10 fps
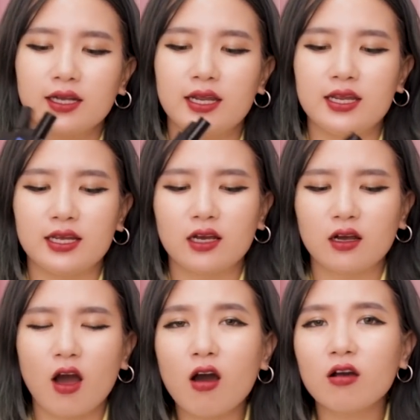thì
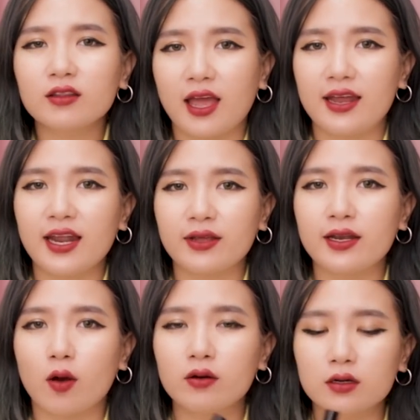khó có thể nào
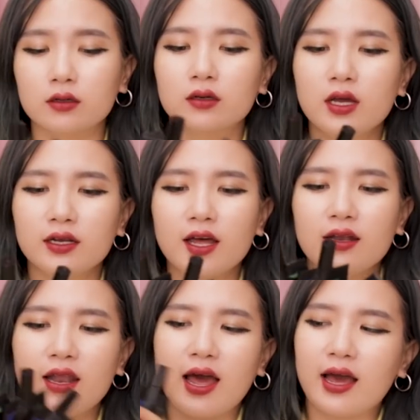thay đổi được,
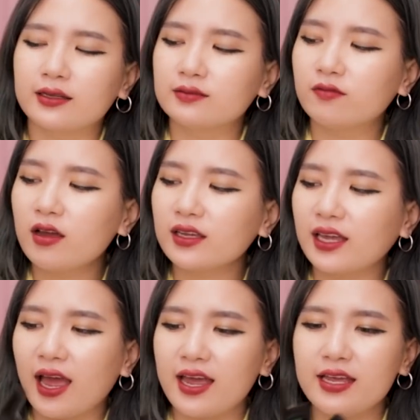nên là với
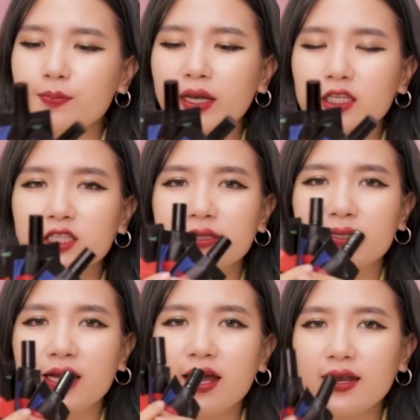cái packaging
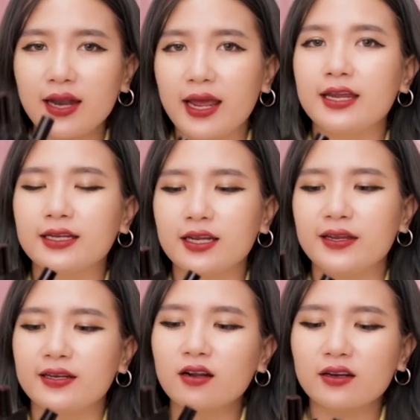như thế này
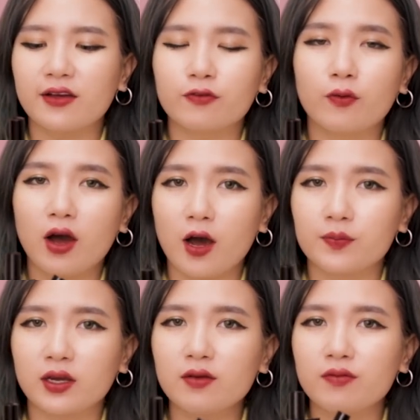thì rất là phù hợp
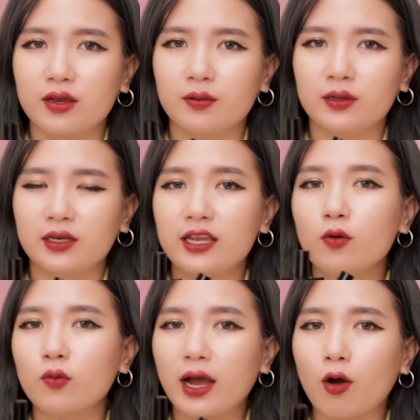cho cái việc, cái
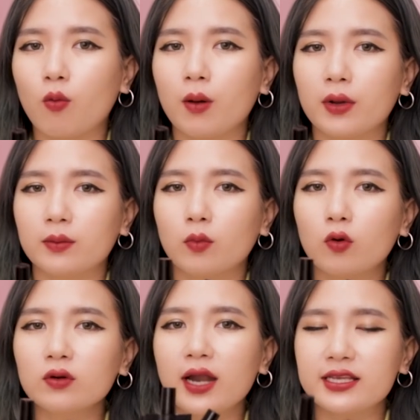nhu cầu mà mình
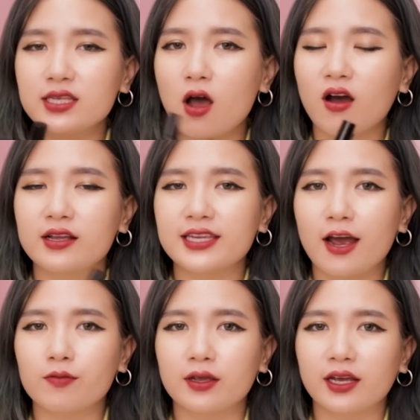muốn để son ở
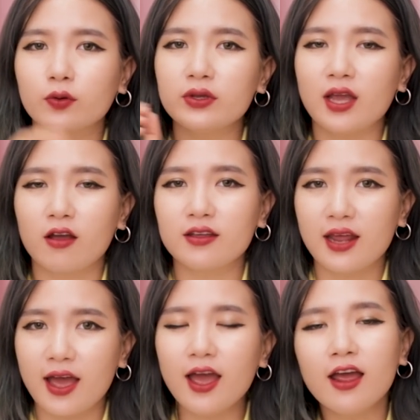trong những cái túi nhỏ như
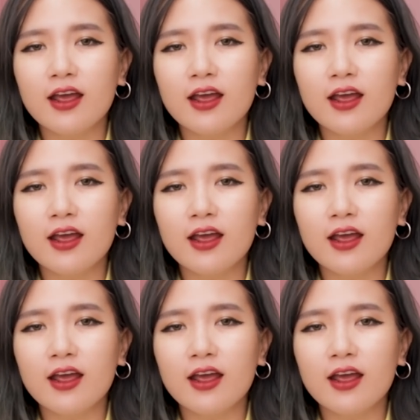thế.